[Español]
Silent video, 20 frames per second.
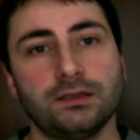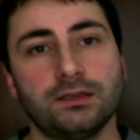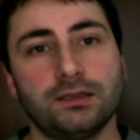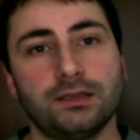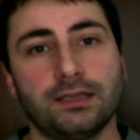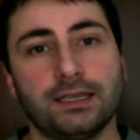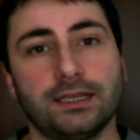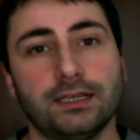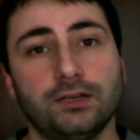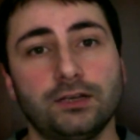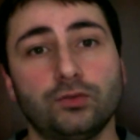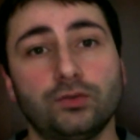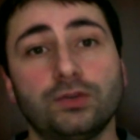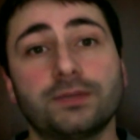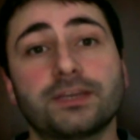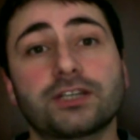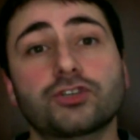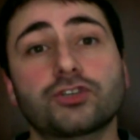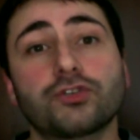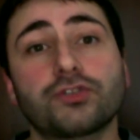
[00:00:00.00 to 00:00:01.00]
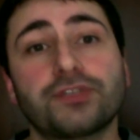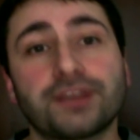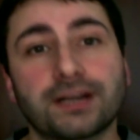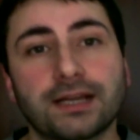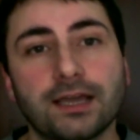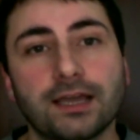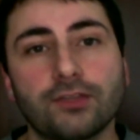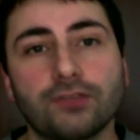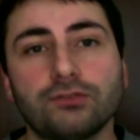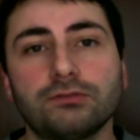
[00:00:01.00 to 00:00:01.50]
El universo
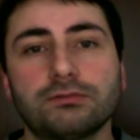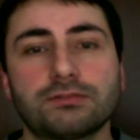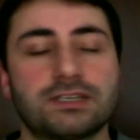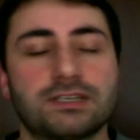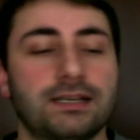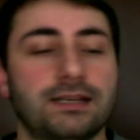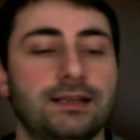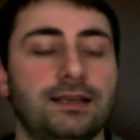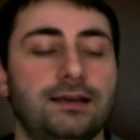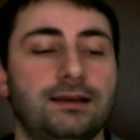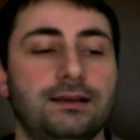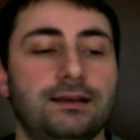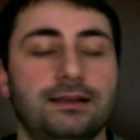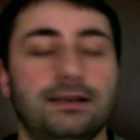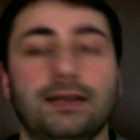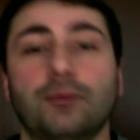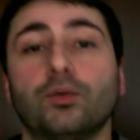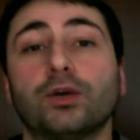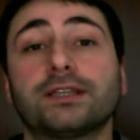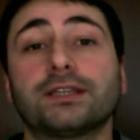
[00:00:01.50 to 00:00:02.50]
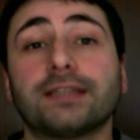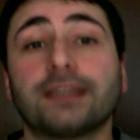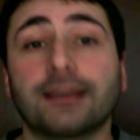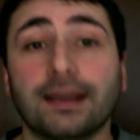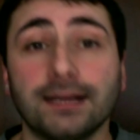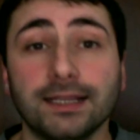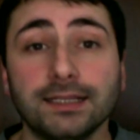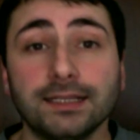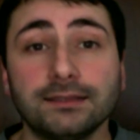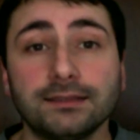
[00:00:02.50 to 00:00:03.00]
cerrado sería la muerte
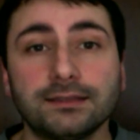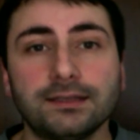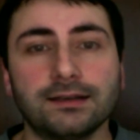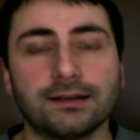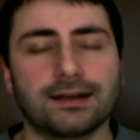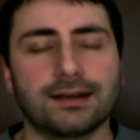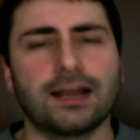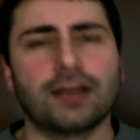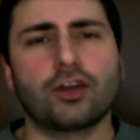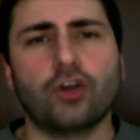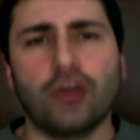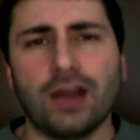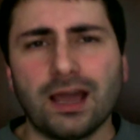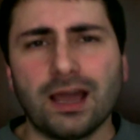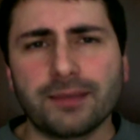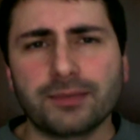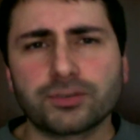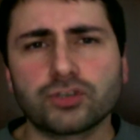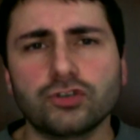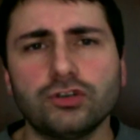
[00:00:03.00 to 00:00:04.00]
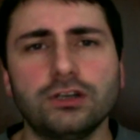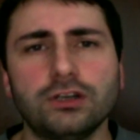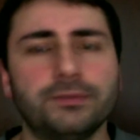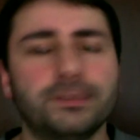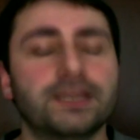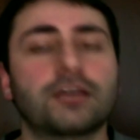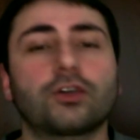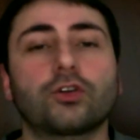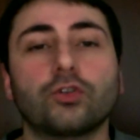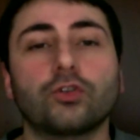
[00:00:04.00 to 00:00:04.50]
caliente, el gran colapso, el
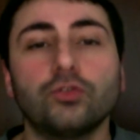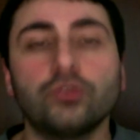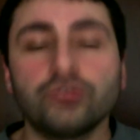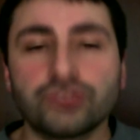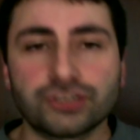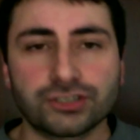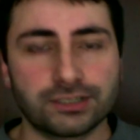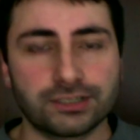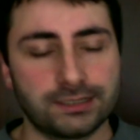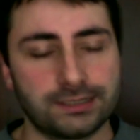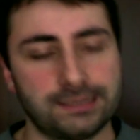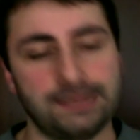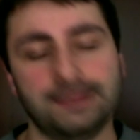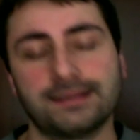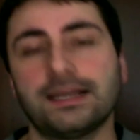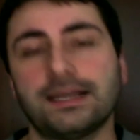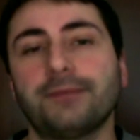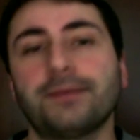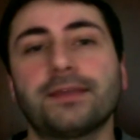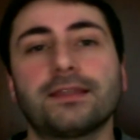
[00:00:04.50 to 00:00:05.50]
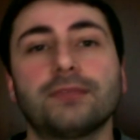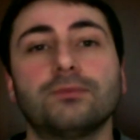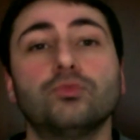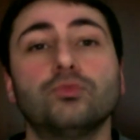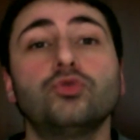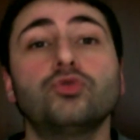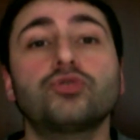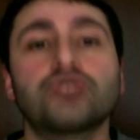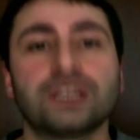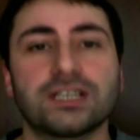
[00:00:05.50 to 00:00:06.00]
Big Crunch, se le llama de
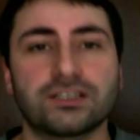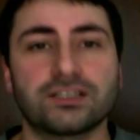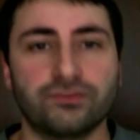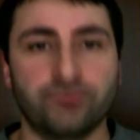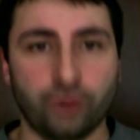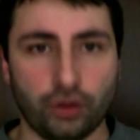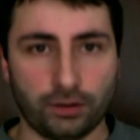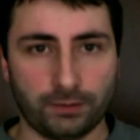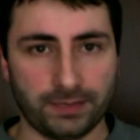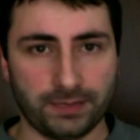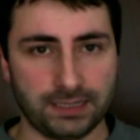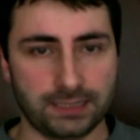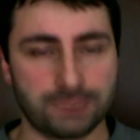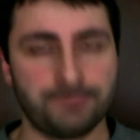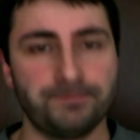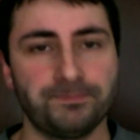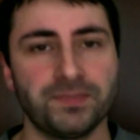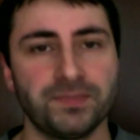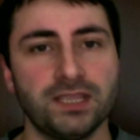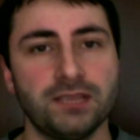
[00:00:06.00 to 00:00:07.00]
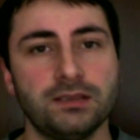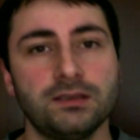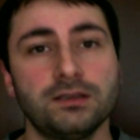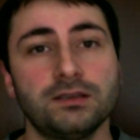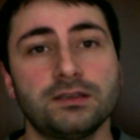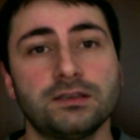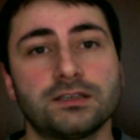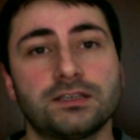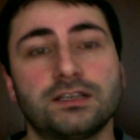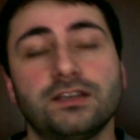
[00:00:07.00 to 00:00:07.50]
muchas formas.
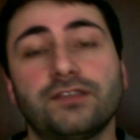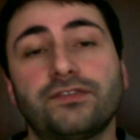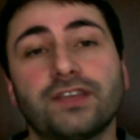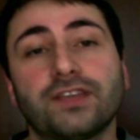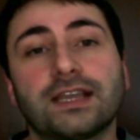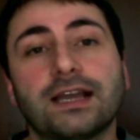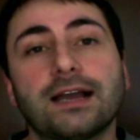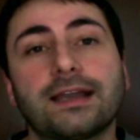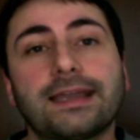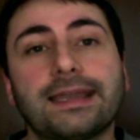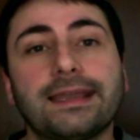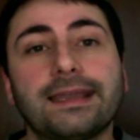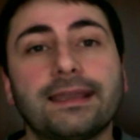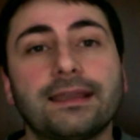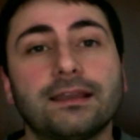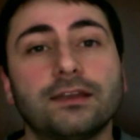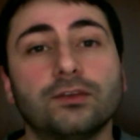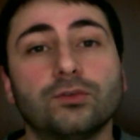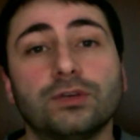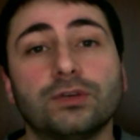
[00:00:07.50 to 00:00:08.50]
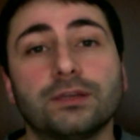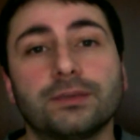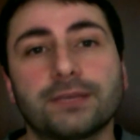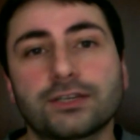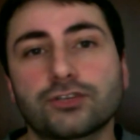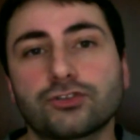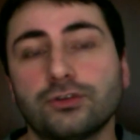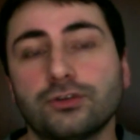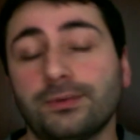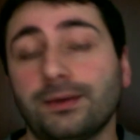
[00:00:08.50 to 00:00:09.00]
Significa que el
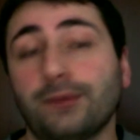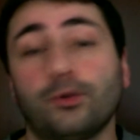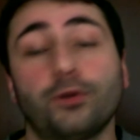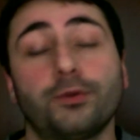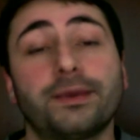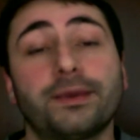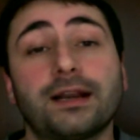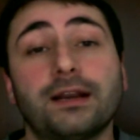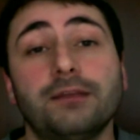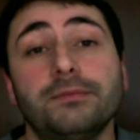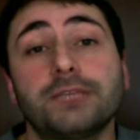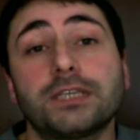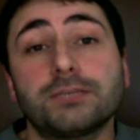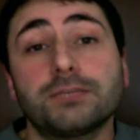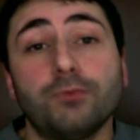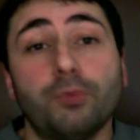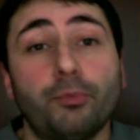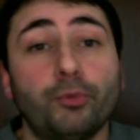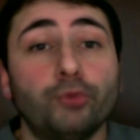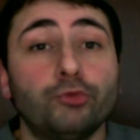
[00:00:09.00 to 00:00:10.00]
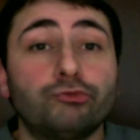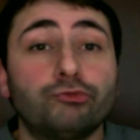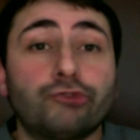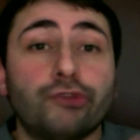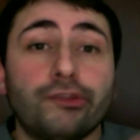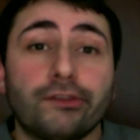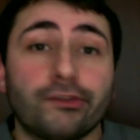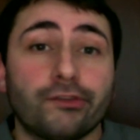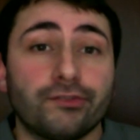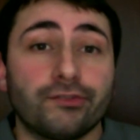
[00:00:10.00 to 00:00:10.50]
universo va a volver al mismo punto
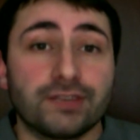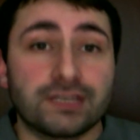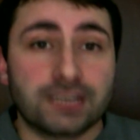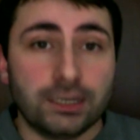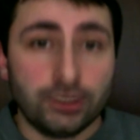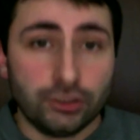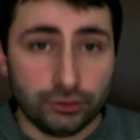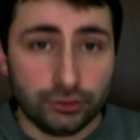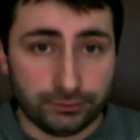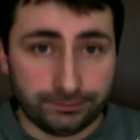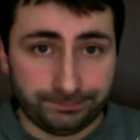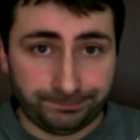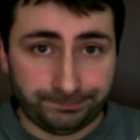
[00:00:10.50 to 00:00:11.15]
de donde salió.